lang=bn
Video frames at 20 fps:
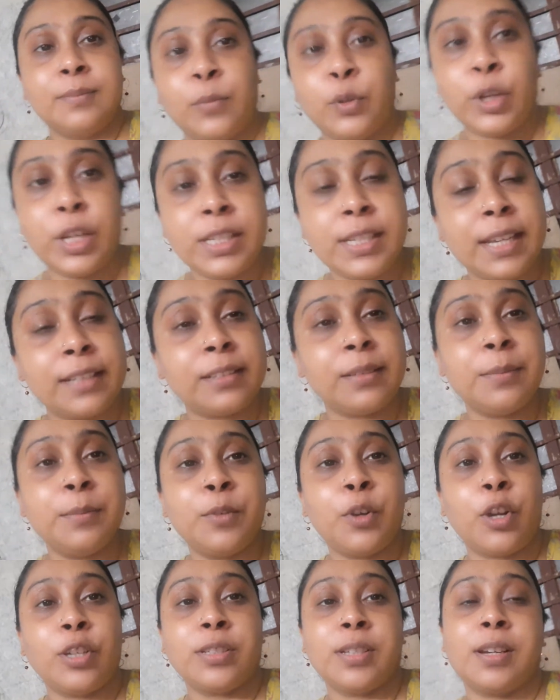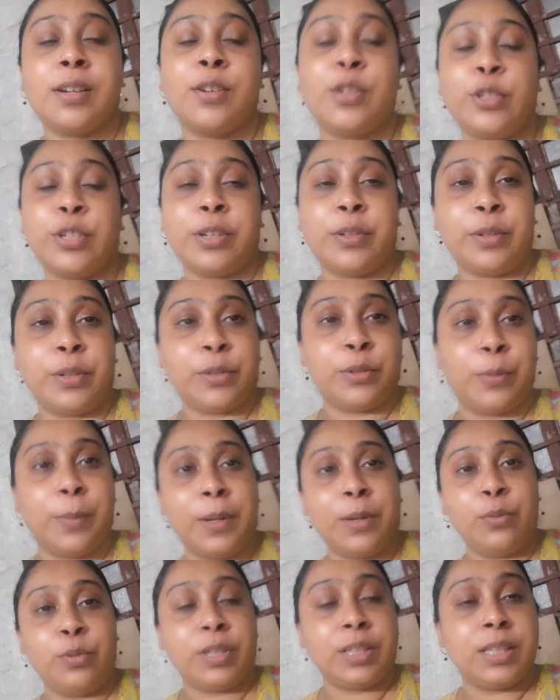বলেছে একদম কষা কষা করে
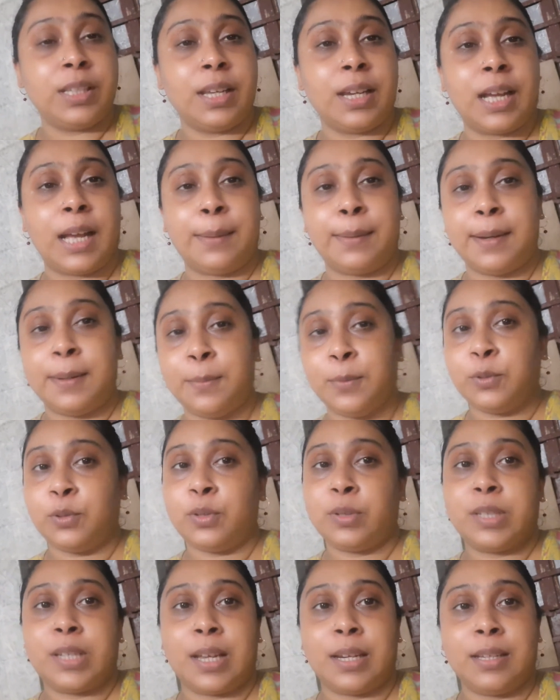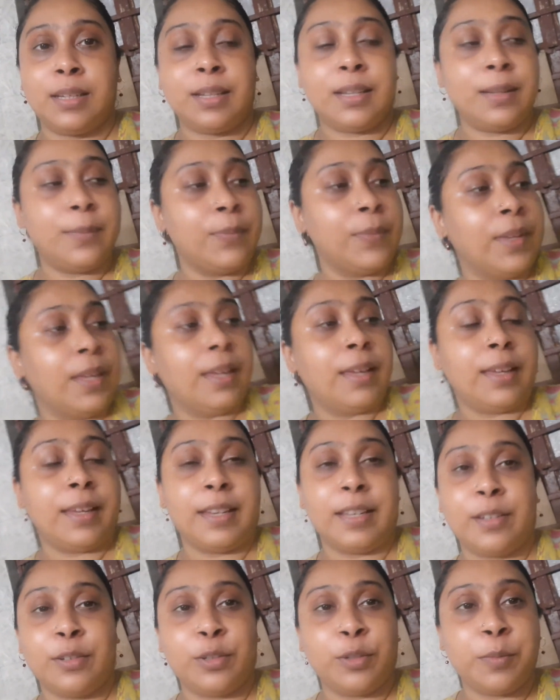করবে রুটি দিয়ে খাওয়ার মতো জানি না
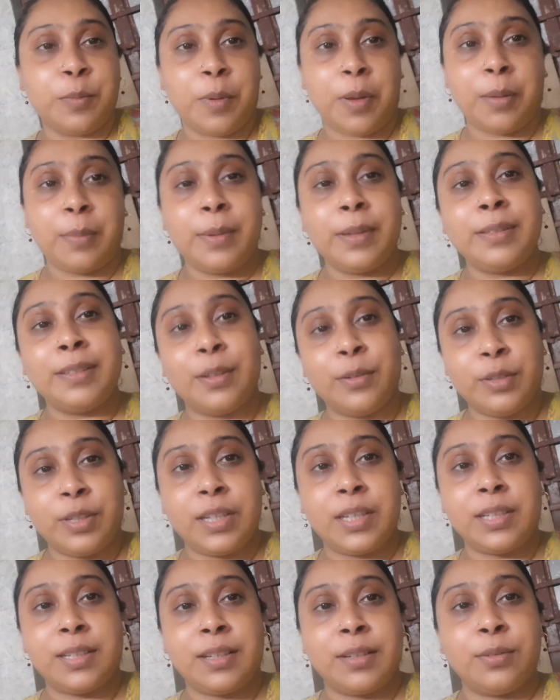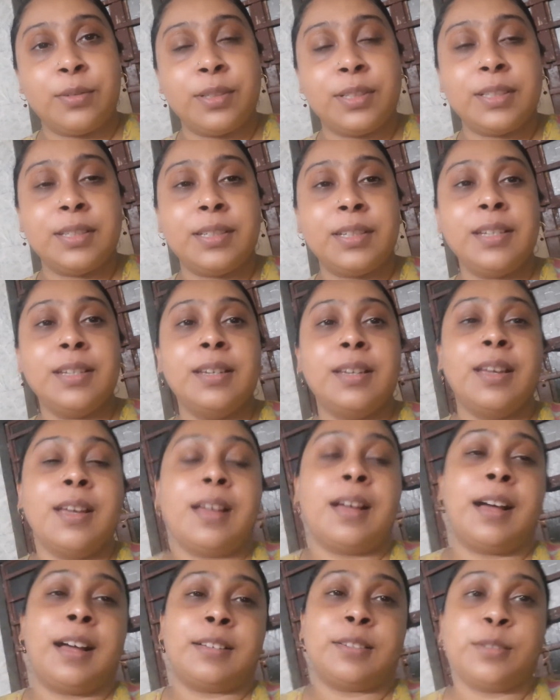কীরকম হবে তাও চেষ্টা করছি
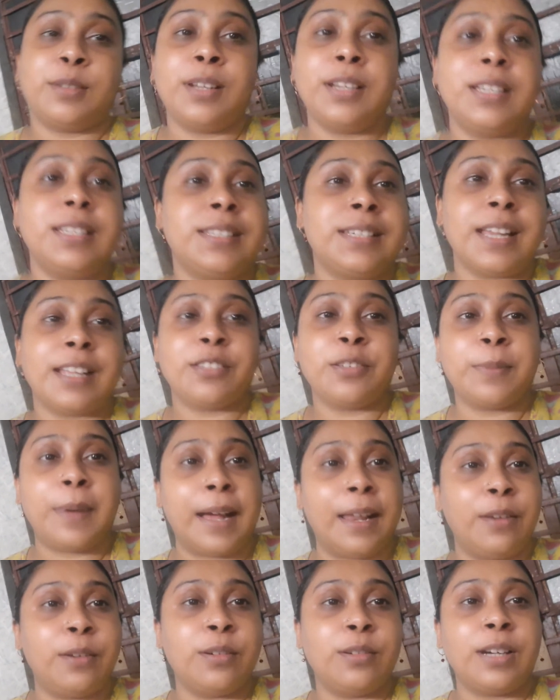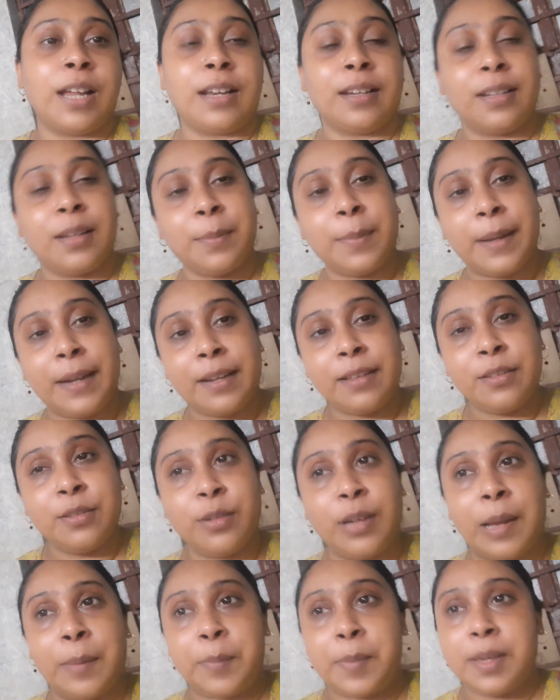আসলে নিজে এত ভালো রান্না পারে
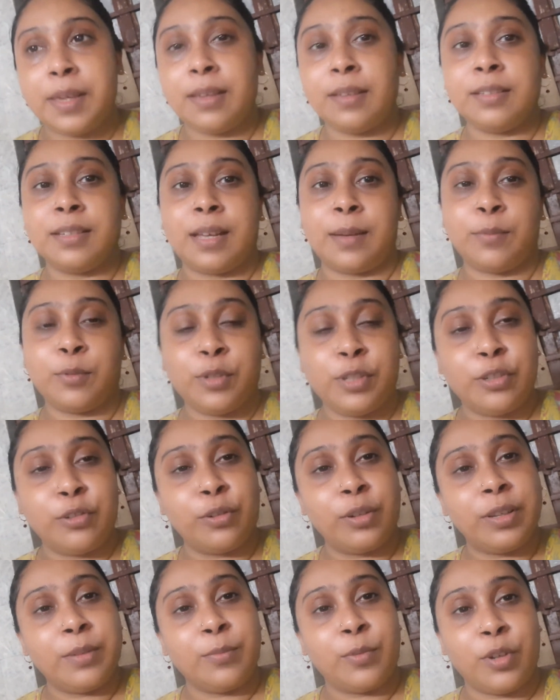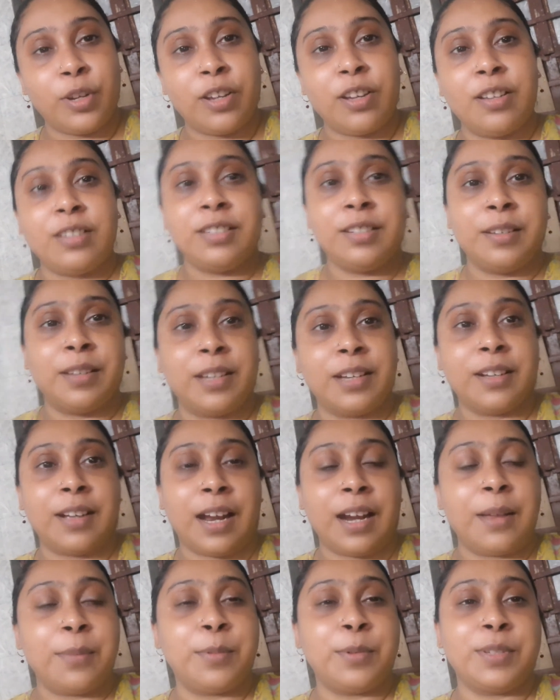তো আমি যেমনই করি মনে হয় যে
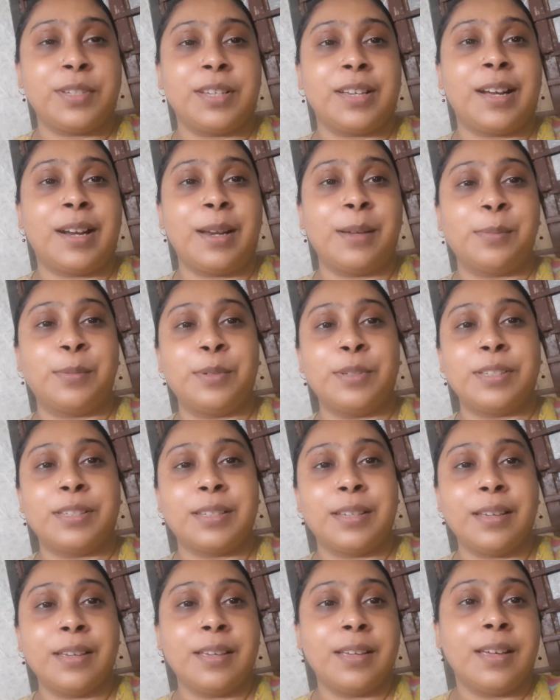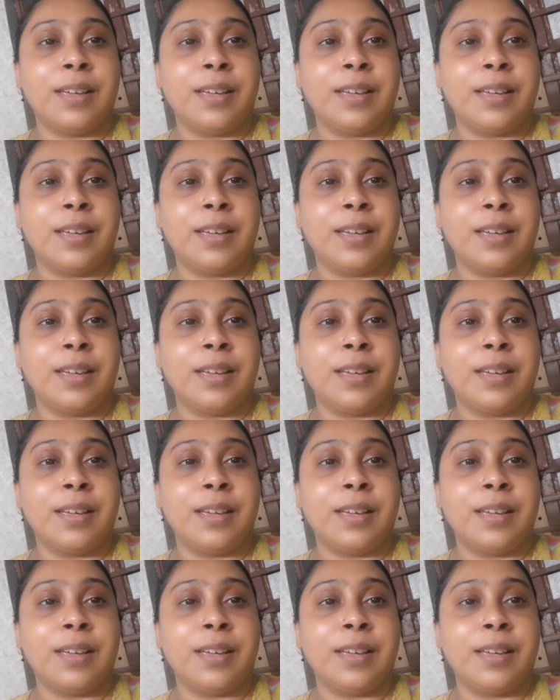খারাপ হচ্ছে খারাপ হচ্ছে